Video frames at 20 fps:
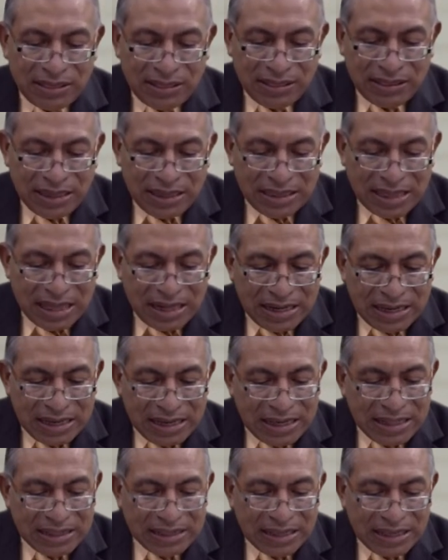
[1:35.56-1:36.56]
te
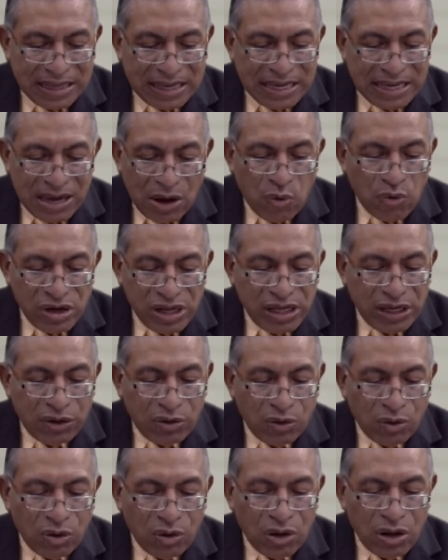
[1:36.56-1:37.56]
daré de ella un
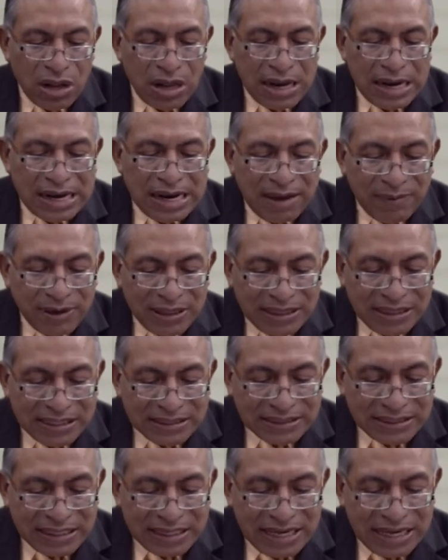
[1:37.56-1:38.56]
hijo. La
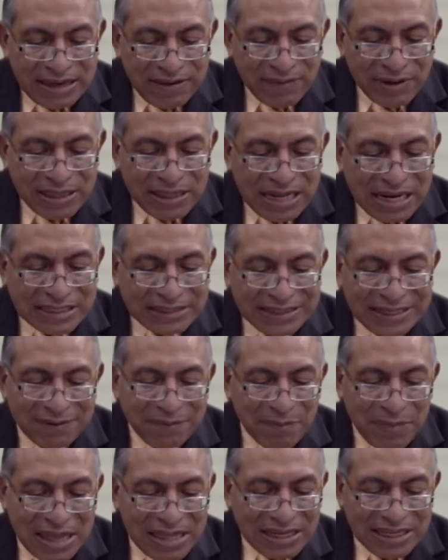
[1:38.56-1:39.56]
bendeciré y vendrá a ser
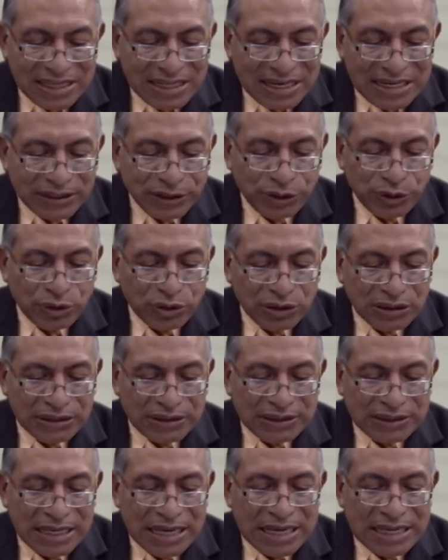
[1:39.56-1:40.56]
madre de
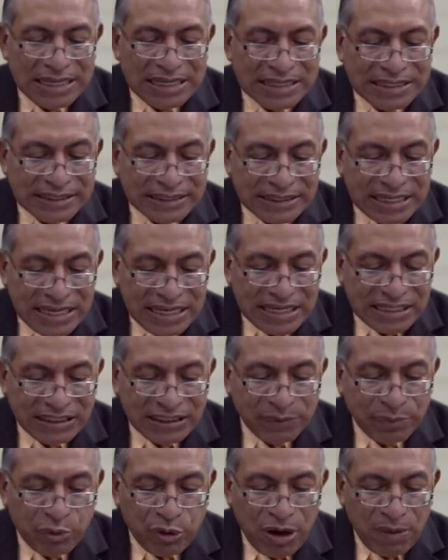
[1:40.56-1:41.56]
naciones, y reyes
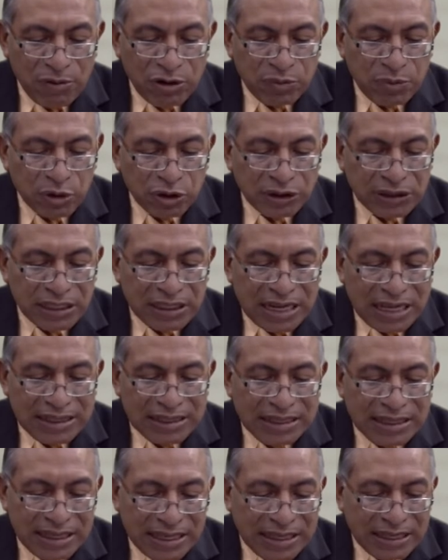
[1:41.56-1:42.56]
y pueblos procederán
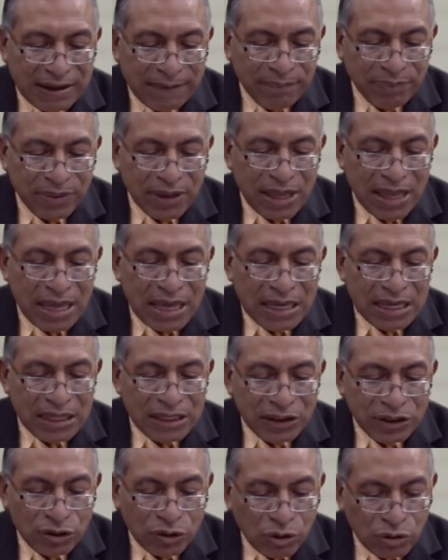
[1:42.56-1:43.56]
de ella.
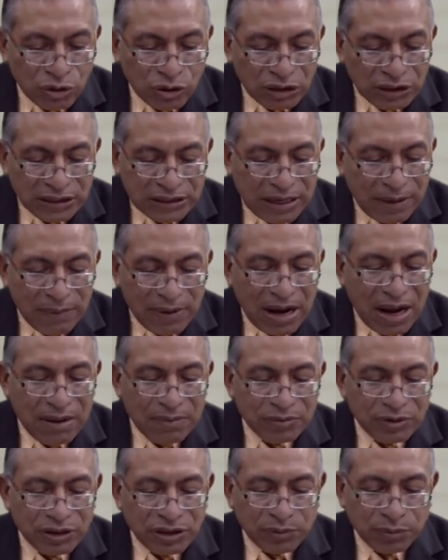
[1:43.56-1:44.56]
Entonces
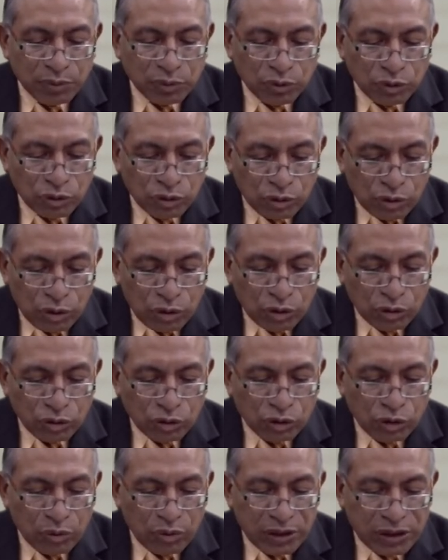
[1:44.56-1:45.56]
Abraham se postró
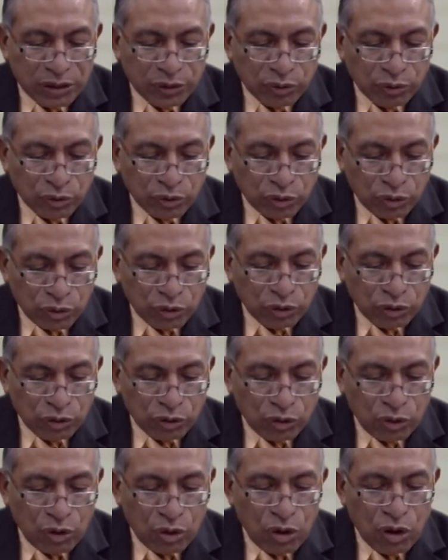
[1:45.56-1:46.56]
sobre su
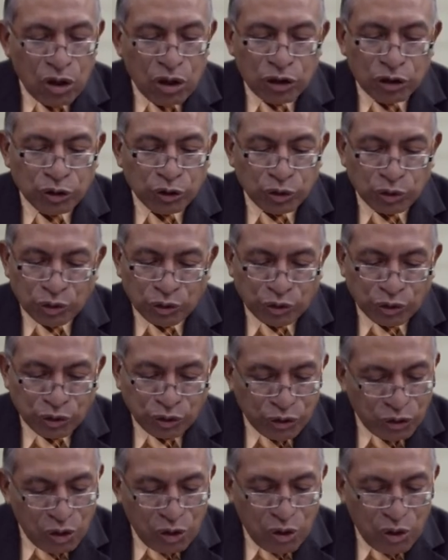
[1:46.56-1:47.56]
rostro,
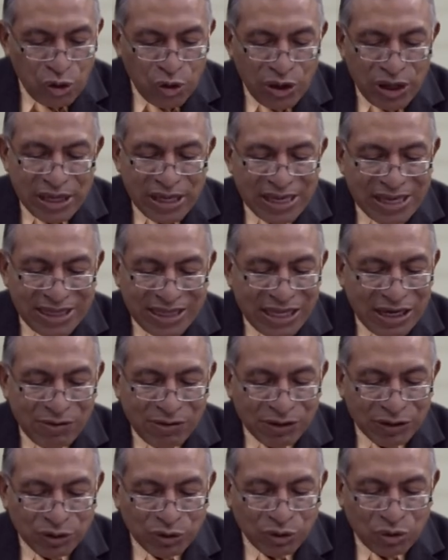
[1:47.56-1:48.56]
sonrió y
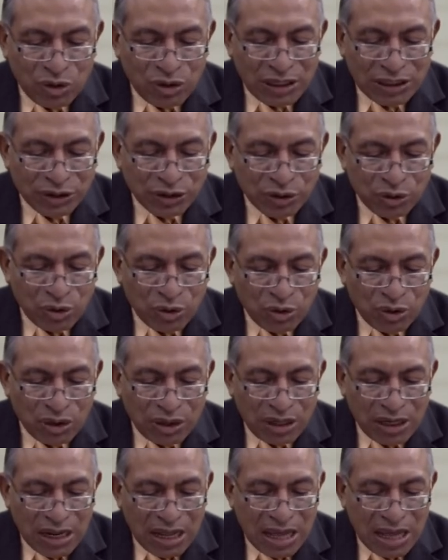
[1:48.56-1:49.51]
dijo en su corazón,